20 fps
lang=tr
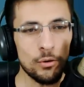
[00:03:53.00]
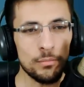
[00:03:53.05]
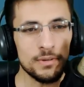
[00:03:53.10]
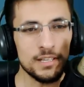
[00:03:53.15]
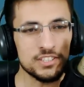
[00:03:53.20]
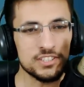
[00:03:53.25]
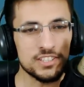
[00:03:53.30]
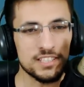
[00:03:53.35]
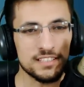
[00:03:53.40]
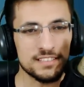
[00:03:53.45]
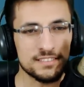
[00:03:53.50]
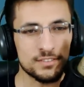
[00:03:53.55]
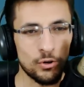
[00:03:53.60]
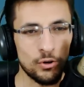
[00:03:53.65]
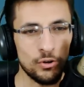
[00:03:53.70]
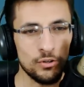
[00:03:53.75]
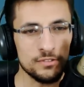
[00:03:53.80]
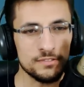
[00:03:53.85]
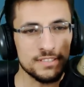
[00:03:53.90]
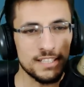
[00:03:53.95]
Goblin çetesi
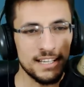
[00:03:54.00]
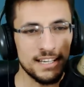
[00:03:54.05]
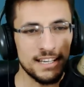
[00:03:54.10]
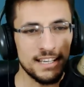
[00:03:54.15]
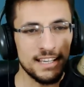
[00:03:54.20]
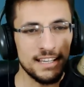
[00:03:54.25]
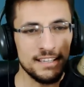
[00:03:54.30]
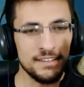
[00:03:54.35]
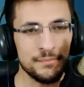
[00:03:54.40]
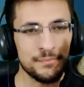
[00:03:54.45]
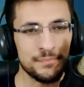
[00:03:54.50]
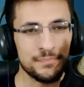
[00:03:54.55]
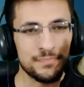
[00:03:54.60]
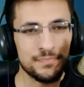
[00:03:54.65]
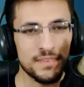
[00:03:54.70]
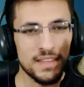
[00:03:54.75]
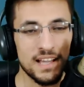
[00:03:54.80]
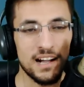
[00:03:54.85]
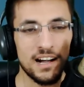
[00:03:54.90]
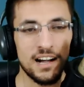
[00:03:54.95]
10 tane.
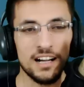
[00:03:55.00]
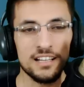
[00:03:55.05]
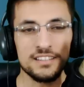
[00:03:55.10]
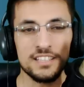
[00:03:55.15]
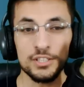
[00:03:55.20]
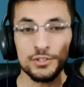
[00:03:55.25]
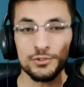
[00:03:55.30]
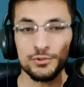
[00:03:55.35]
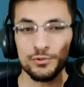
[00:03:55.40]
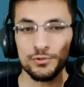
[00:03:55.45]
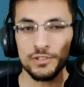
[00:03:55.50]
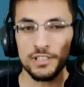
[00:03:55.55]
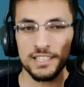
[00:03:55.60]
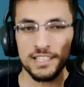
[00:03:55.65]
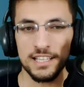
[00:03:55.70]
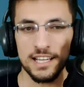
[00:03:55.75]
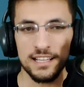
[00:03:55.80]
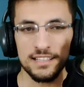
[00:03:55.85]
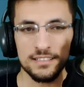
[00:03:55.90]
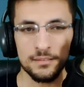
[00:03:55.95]
Ateş
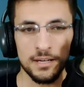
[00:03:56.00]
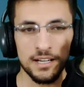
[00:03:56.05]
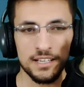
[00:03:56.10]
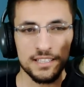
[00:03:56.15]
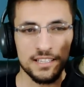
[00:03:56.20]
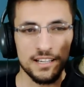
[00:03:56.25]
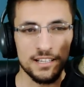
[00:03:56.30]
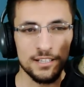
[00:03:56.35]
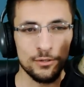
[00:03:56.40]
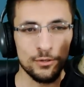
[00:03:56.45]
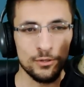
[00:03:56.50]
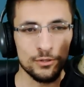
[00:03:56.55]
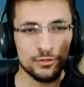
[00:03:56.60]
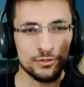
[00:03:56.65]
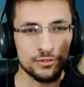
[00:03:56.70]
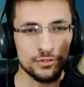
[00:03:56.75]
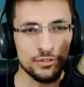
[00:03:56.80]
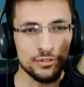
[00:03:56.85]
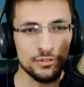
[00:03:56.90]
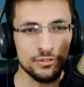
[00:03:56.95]
ruhları geldi. Bak hayırlı
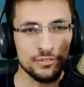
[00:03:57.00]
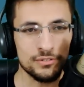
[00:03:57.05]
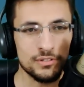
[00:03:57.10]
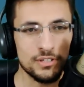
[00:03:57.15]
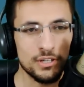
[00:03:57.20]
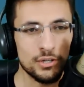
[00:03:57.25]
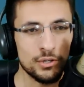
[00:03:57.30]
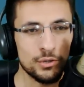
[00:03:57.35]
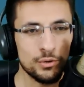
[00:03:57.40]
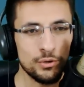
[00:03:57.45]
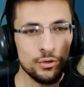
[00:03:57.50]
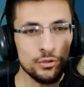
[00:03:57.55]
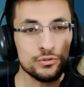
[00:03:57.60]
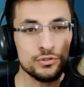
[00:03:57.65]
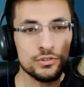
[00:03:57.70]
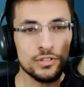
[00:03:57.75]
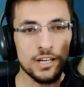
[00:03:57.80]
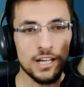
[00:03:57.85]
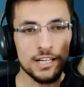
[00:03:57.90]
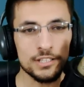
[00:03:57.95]
olsun. 3
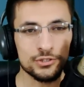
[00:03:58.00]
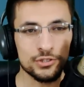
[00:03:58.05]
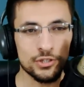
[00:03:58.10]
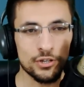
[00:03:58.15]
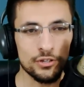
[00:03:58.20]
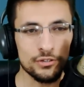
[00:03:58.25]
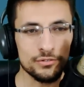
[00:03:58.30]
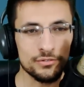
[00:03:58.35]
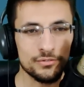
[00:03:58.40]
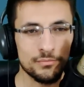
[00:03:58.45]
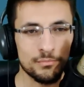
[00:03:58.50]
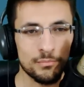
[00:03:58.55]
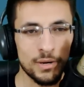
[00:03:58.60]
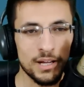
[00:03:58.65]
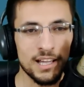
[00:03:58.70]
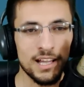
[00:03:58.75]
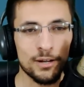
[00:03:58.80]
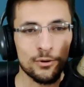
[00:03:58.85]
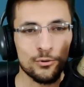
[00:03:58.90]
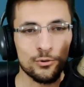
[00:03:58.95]
silahşör.
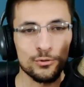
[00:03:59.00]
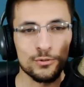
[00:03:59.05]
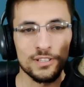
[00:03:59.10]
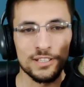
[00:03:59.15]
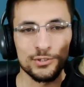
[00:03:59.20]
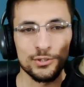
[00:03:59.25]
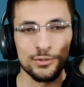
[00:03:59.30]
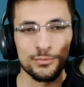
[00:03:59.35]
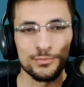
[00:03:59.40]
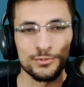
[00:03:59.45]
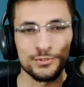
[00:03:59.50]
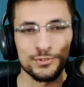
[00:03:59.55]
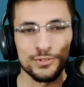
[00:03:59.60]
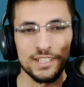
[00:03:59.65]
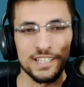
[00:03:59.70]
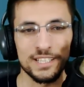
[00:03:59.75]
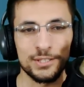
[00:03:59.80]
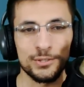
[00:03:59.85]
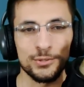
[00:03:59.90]
Bayağı kullanıyor musun?